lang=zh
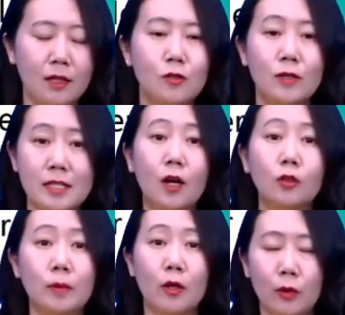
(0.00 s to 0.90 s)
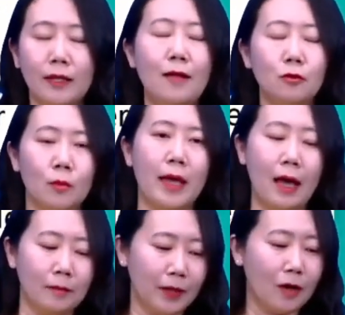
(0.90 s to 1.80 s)
所以前后都变，遇到男女都变
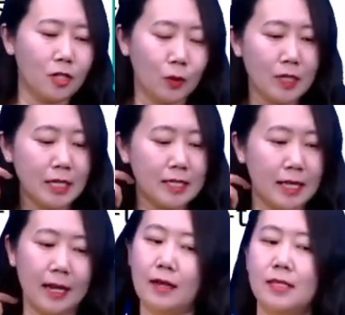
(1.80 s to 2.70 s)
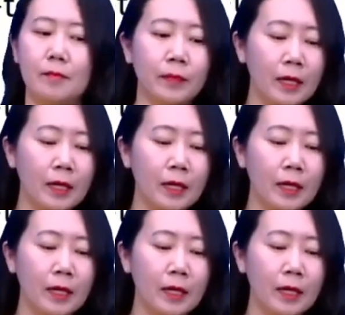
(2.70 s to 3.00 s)
啊。好，这是关于这个简单了解。